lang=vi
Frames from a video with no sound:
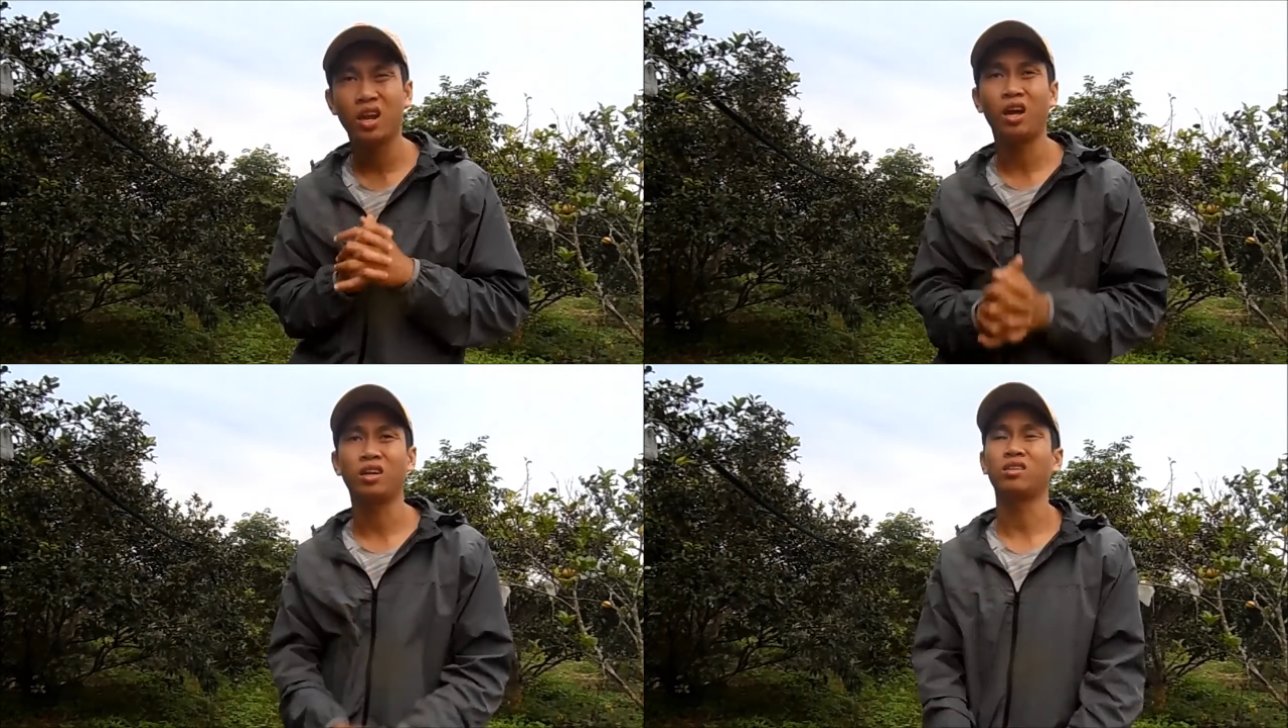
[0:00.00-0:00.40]

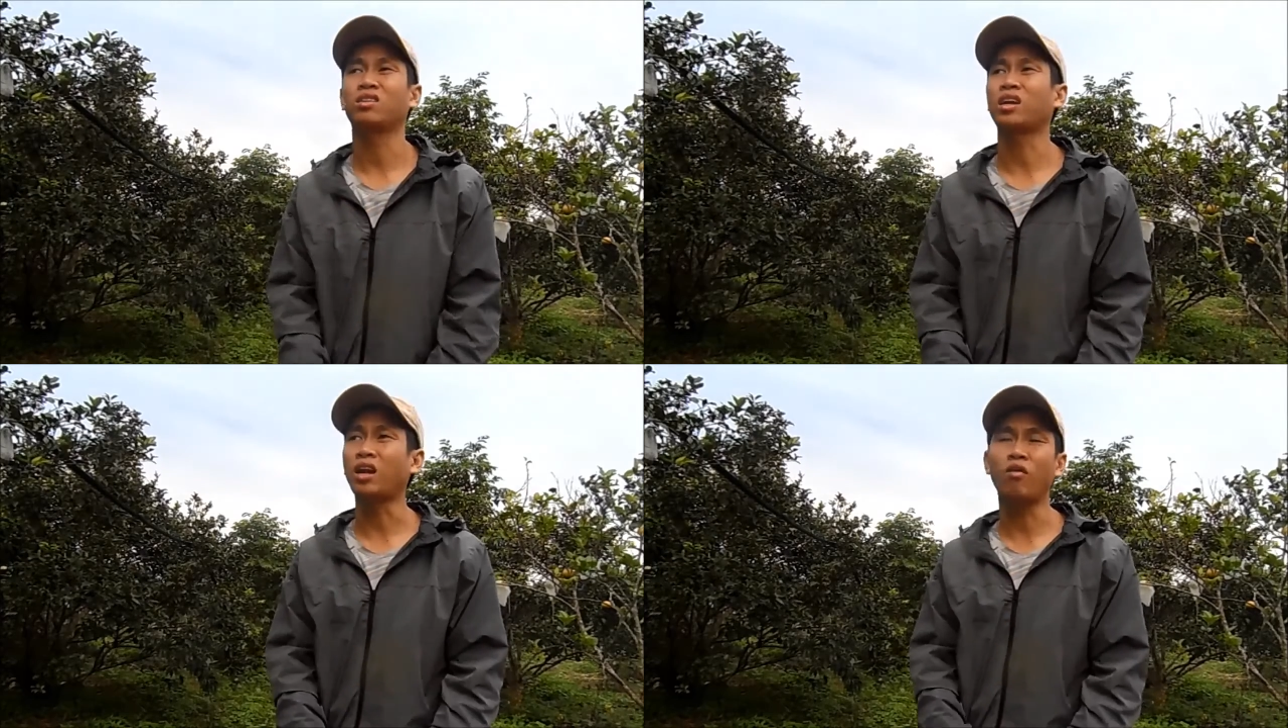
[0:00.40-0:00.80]
là
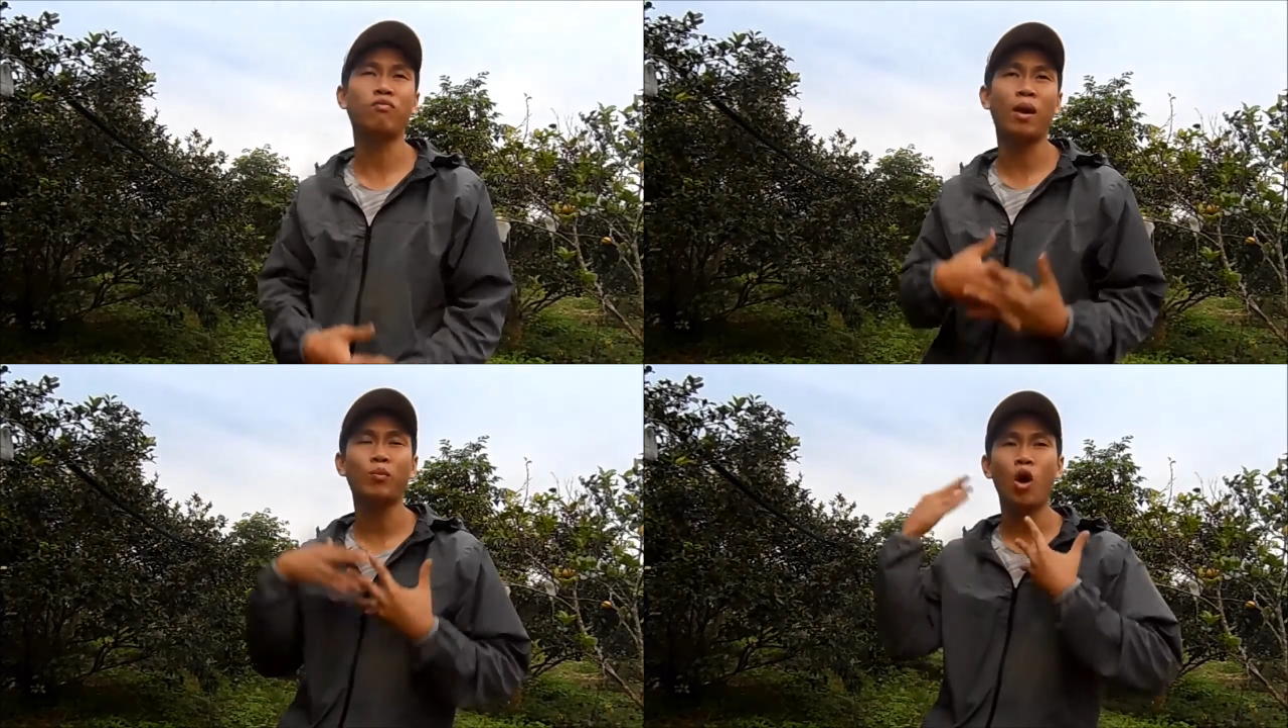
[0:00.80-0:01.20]
thật ra
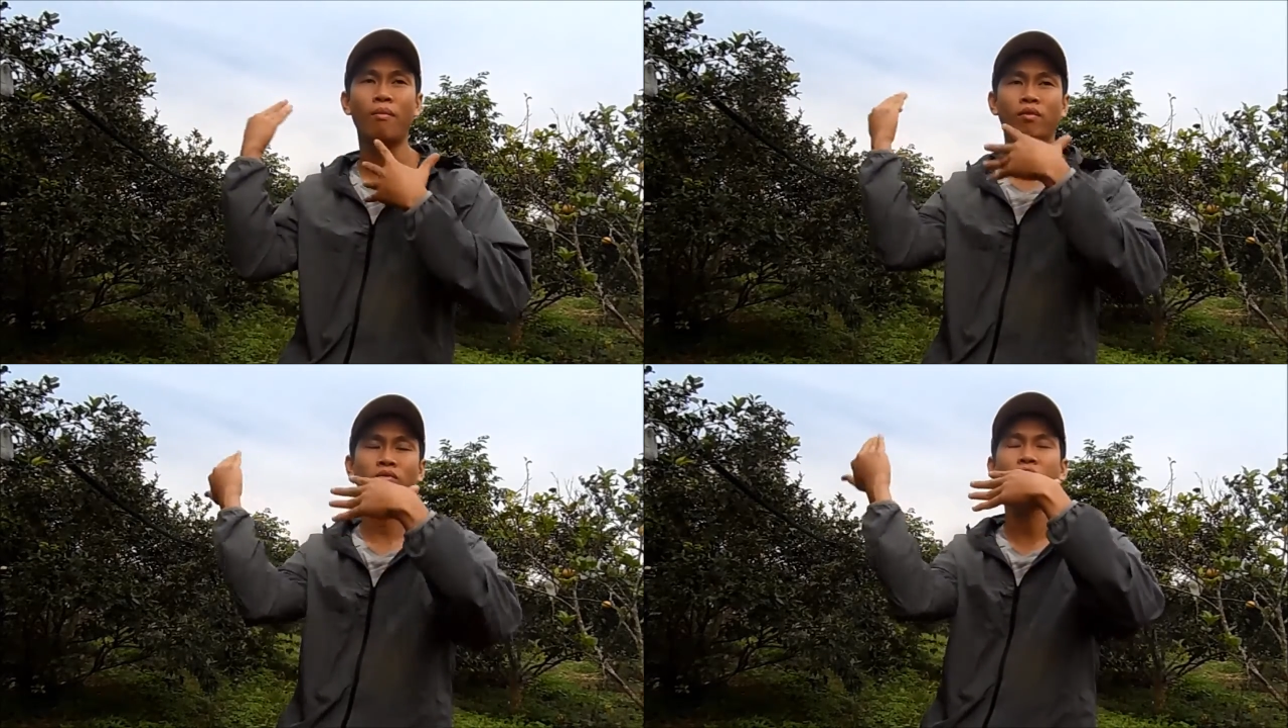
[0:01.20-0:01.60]
nó tham
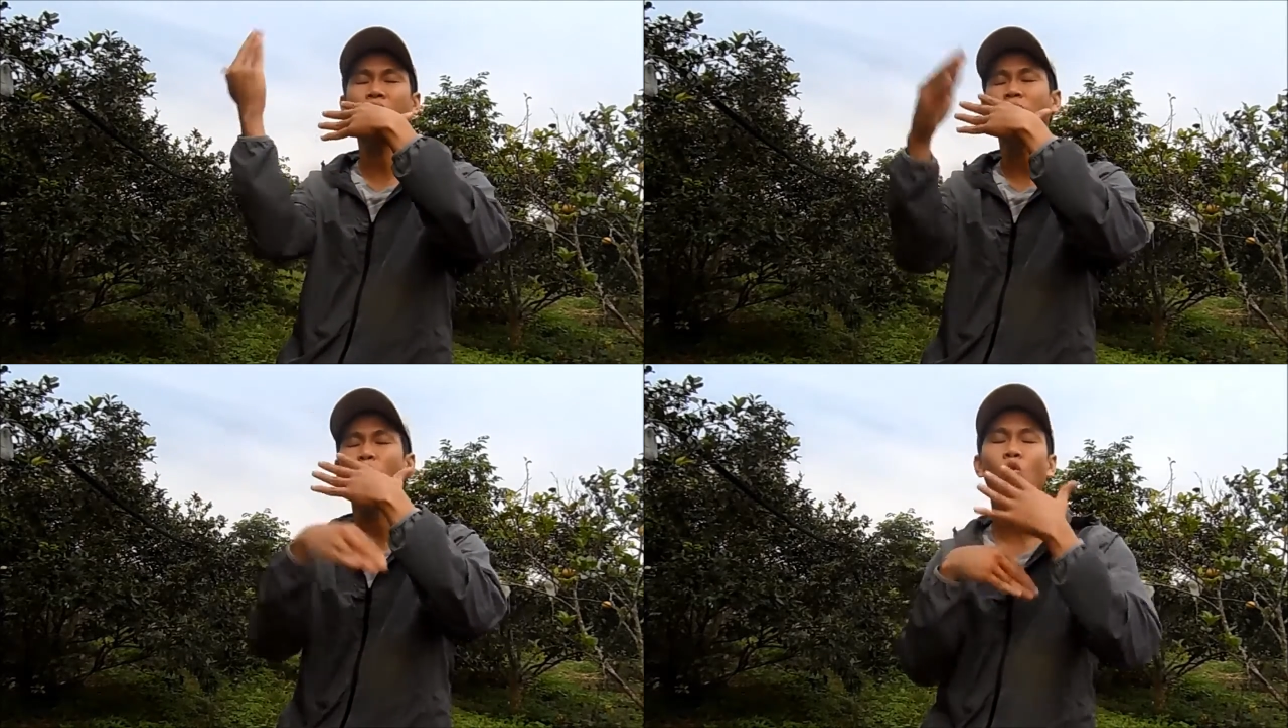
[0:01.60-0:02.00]

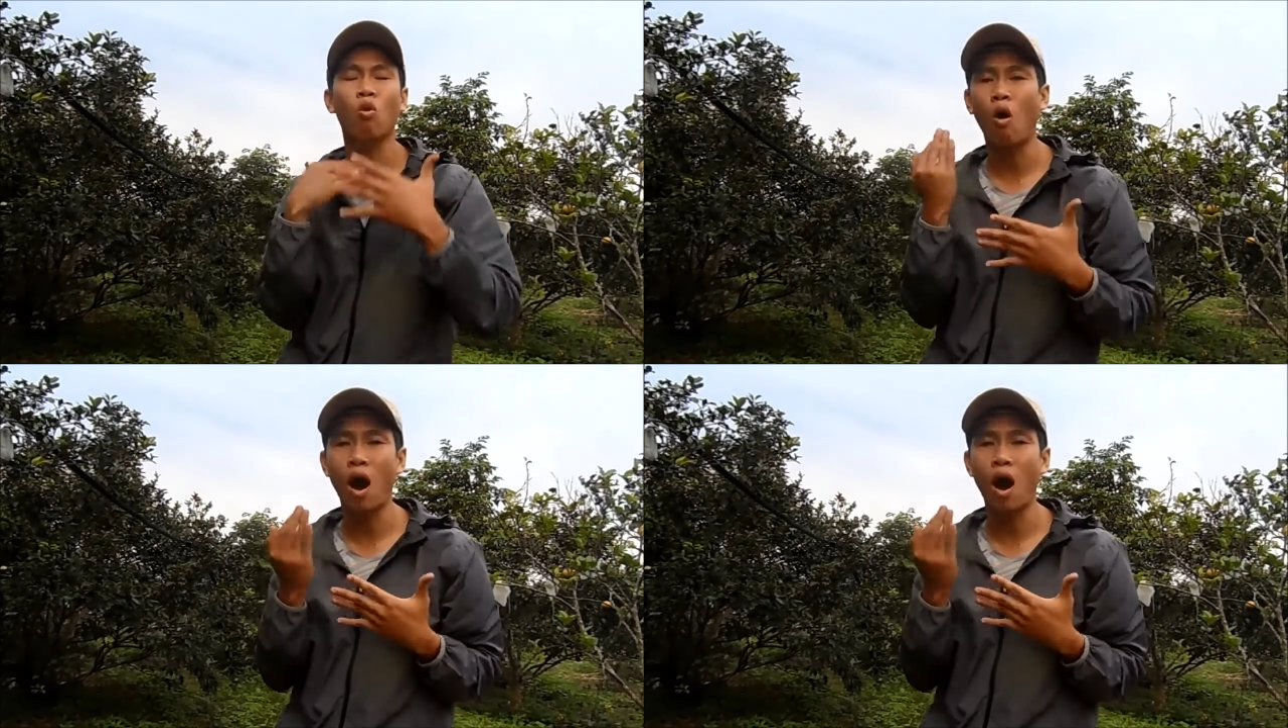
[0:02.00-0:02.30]
gia vào một